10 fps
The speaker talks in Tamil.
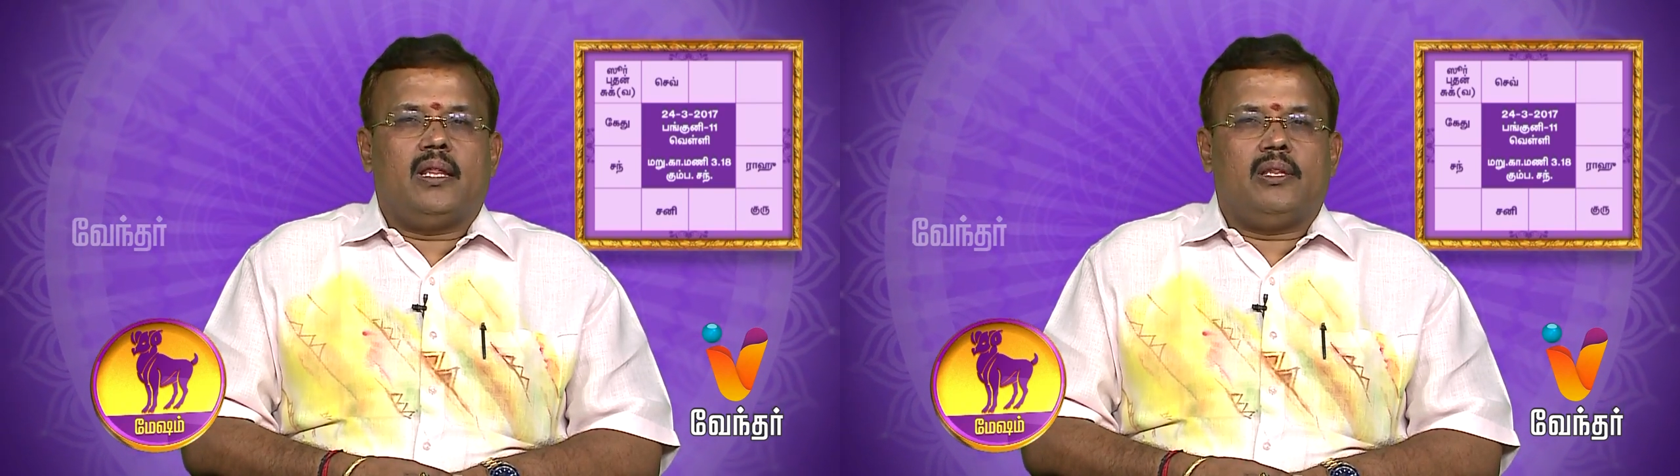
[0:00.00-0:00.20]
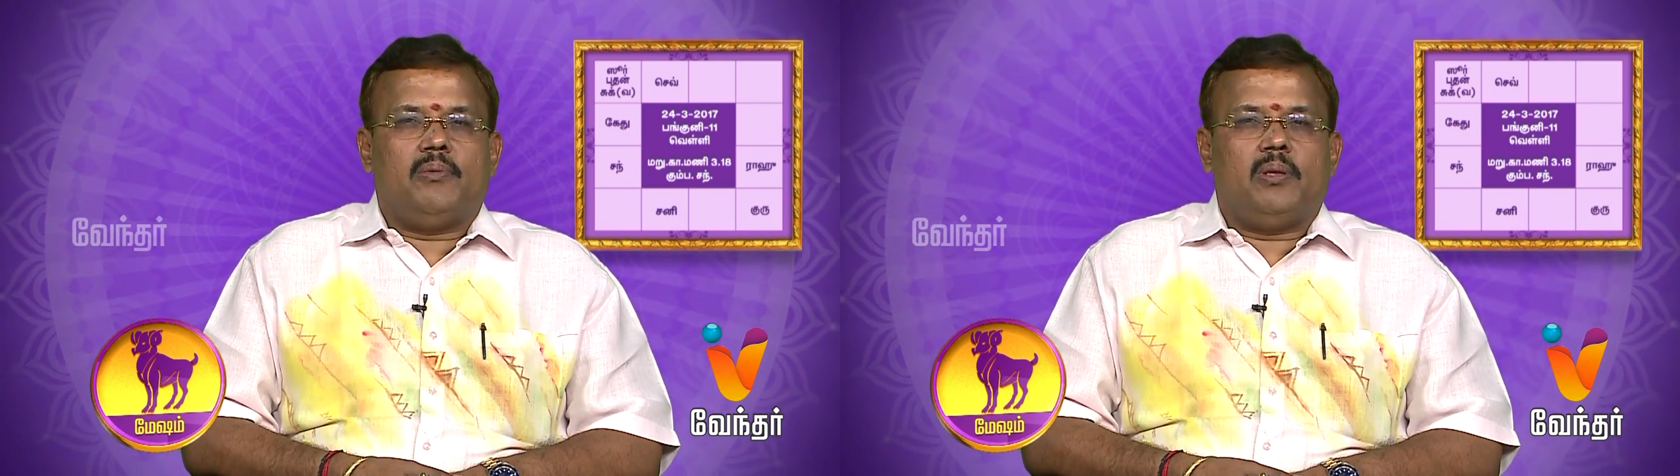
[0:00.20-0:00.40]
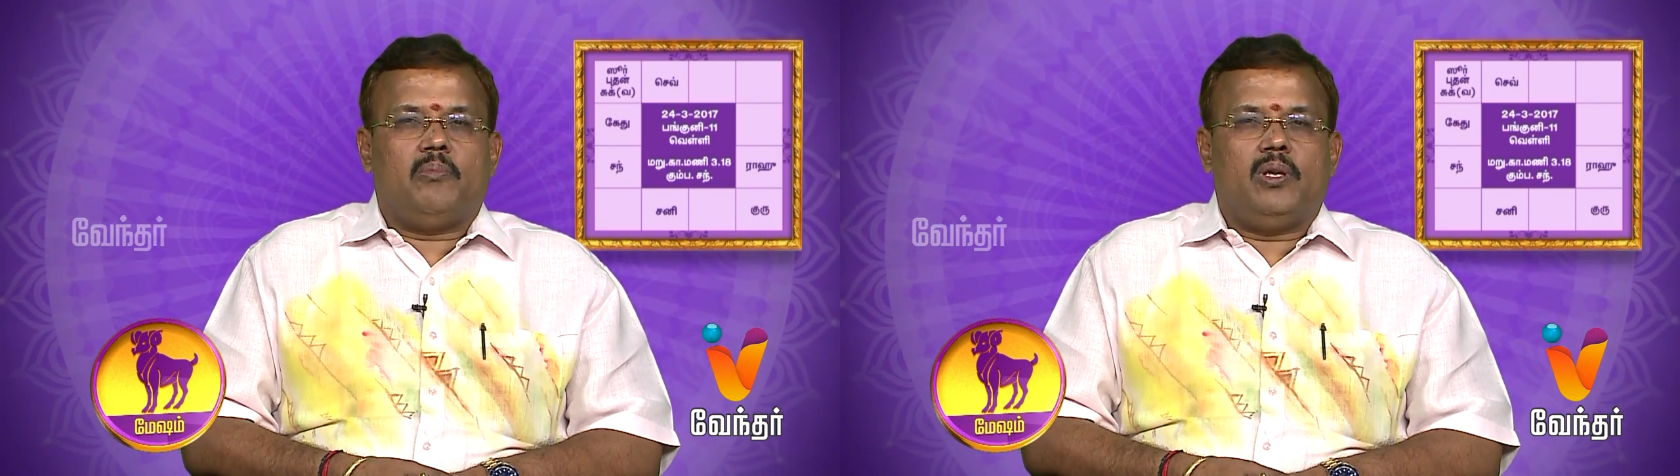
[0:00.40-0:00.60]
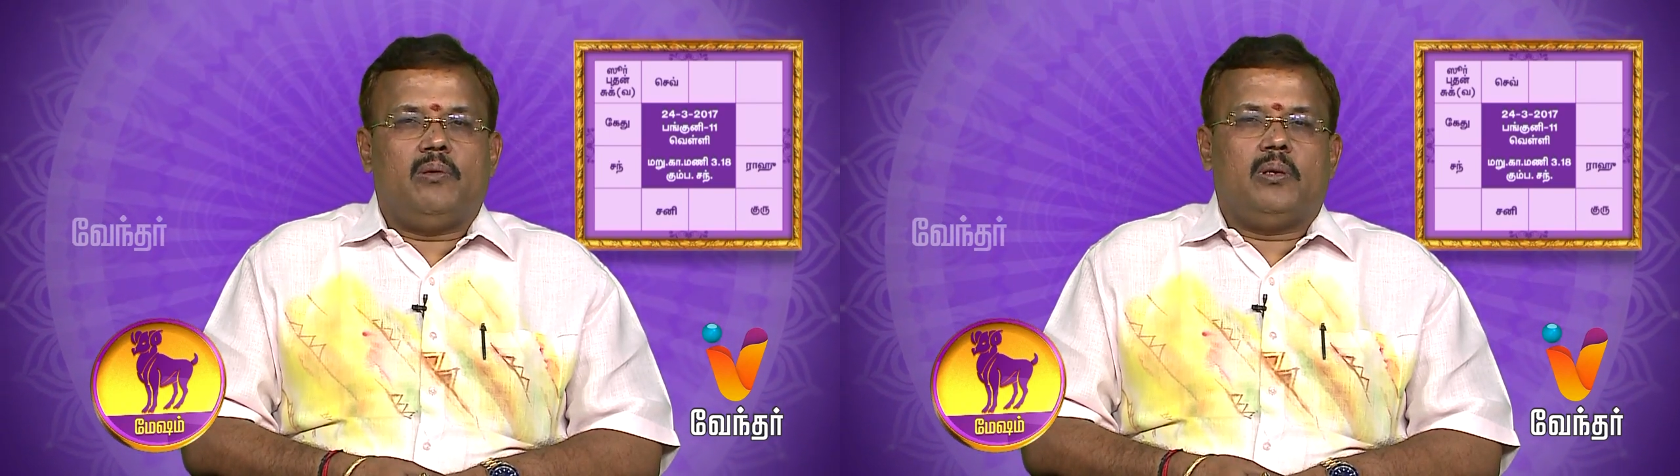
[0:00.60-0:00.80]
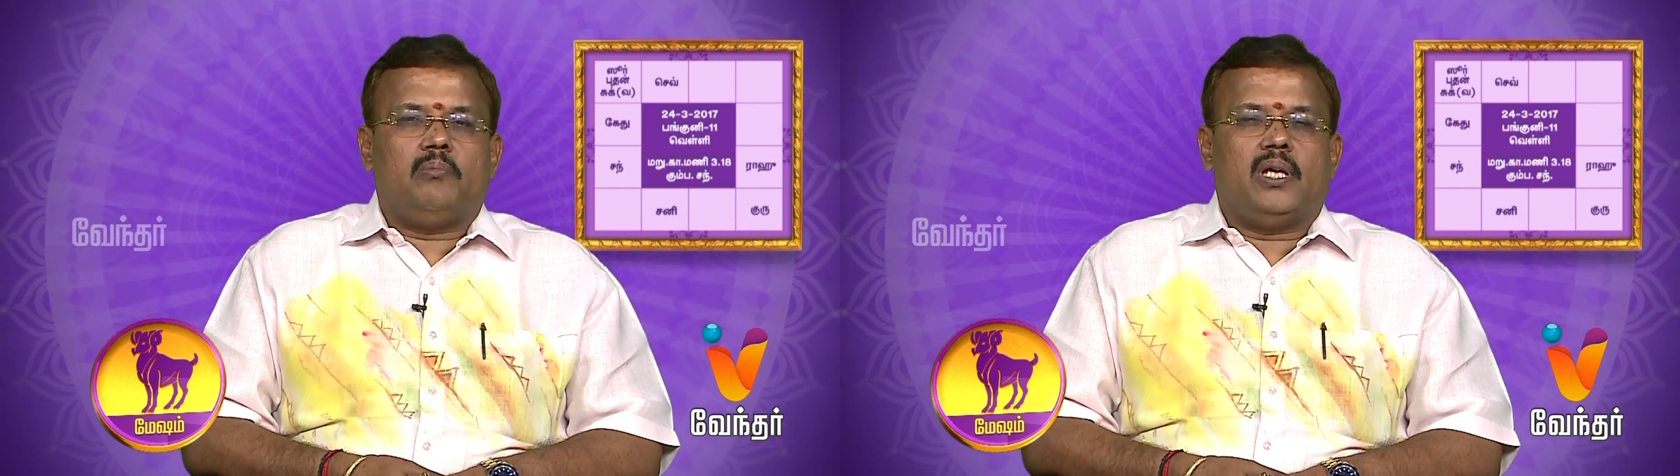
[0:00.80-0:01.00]
எந்தவித
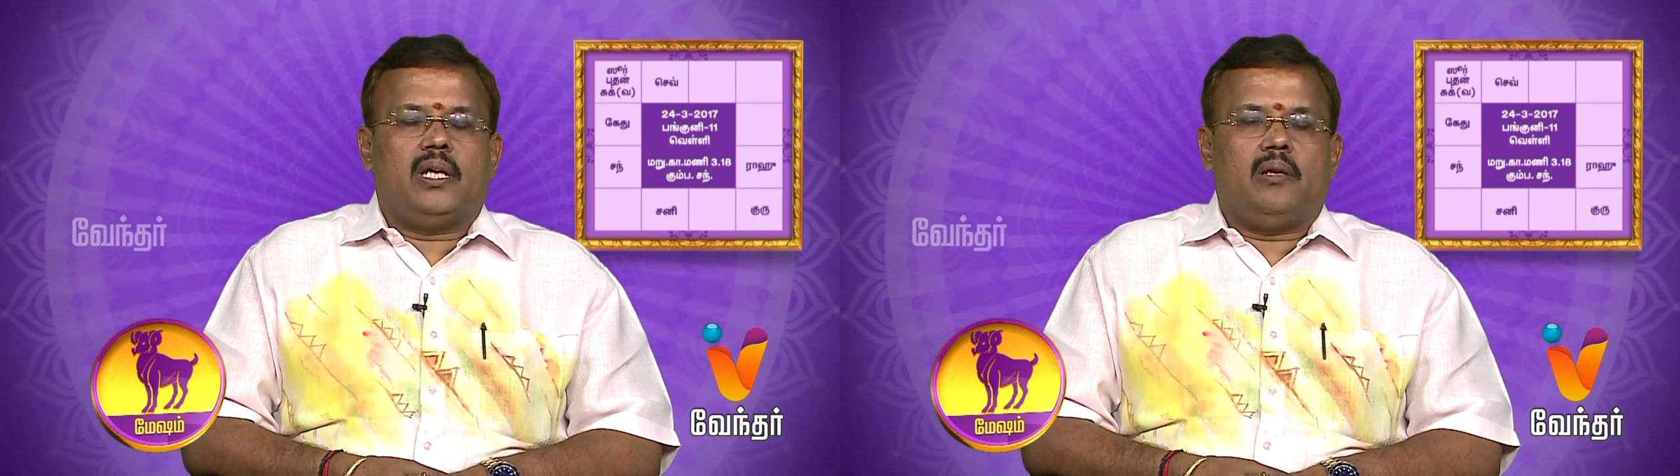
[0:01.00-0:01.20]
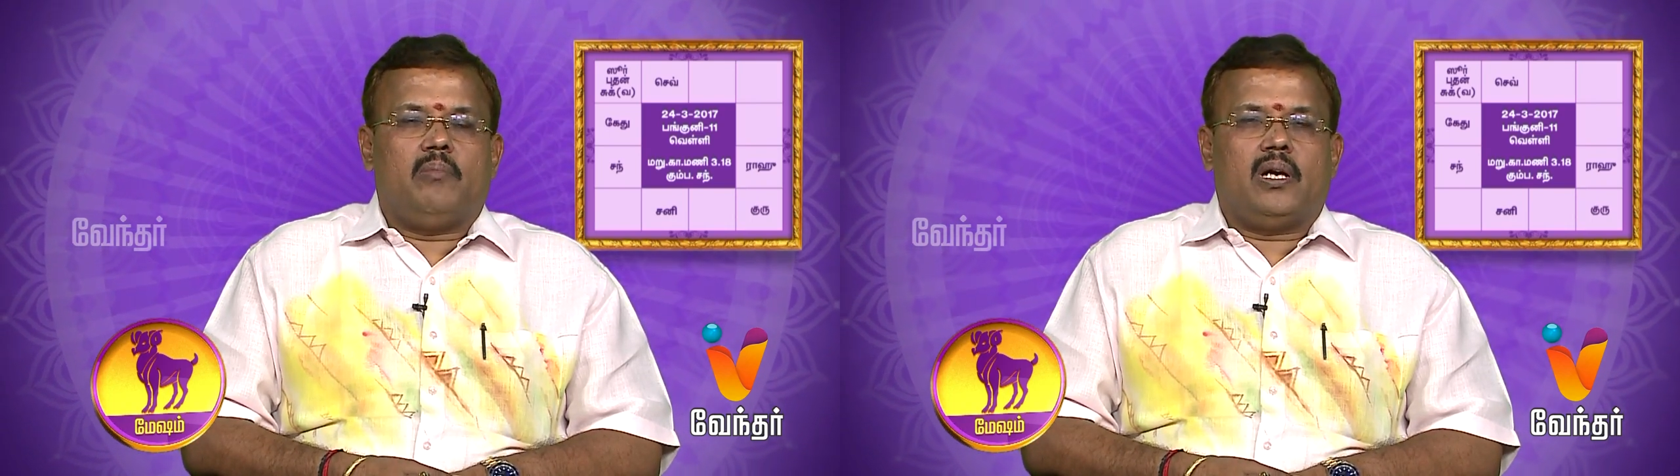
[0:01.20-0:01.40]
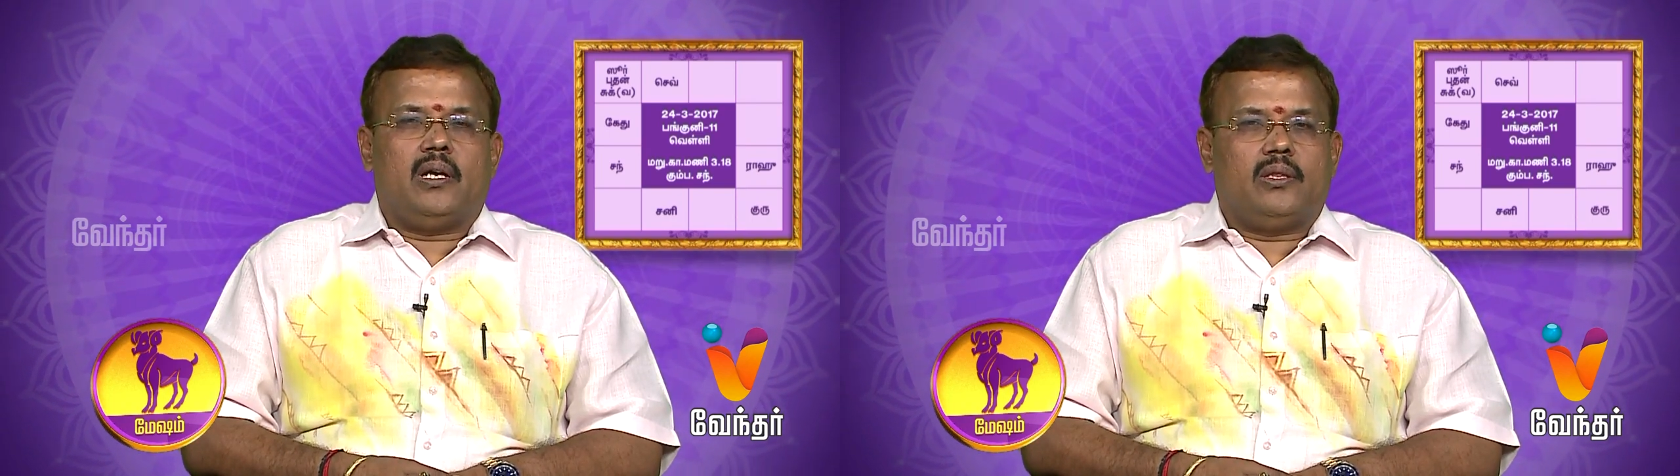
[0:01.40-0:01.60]
முடிவிலும் தைரியமாக